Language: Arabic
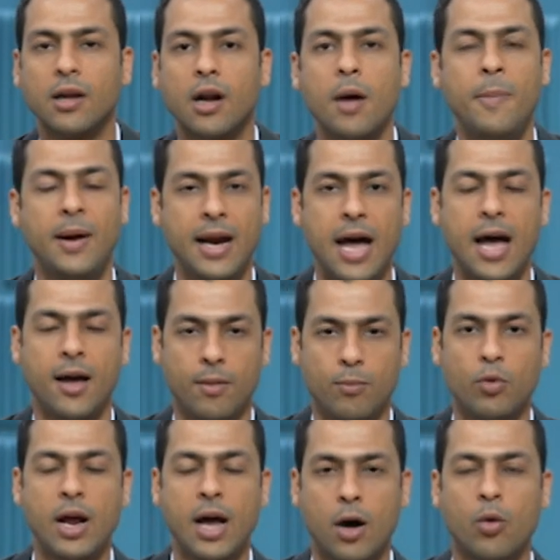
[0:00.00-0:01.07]
القمح لا
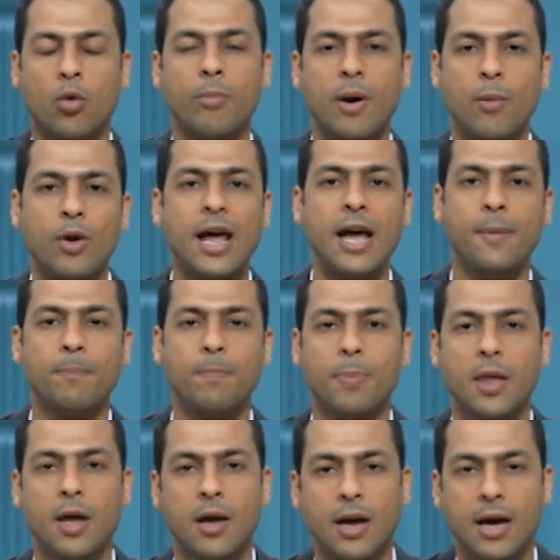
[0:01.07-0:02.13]
مناخ روما ملائم
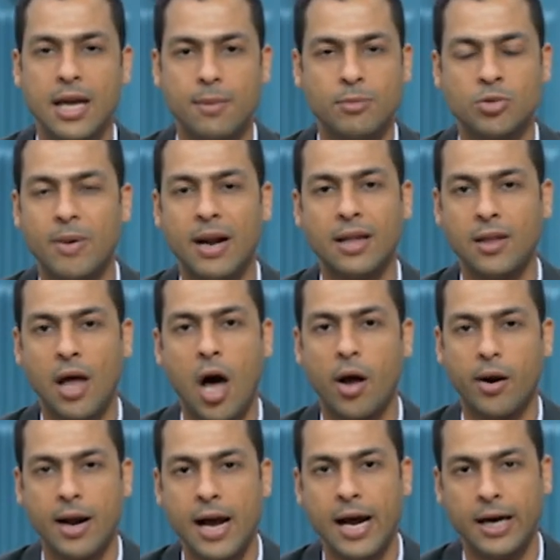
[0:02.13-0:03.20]
هي مش بلد
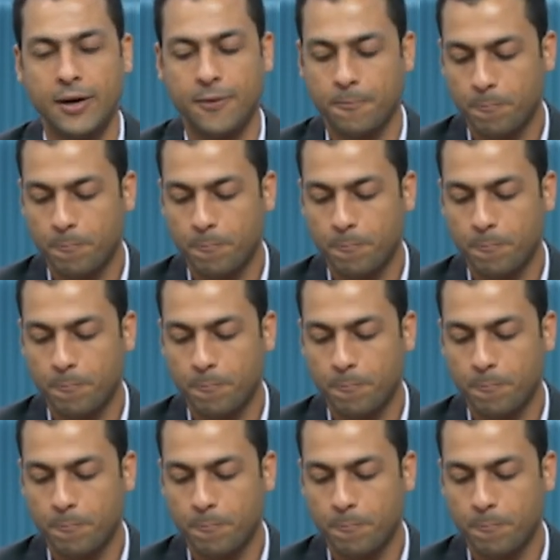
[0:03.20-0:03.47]
حاره يعني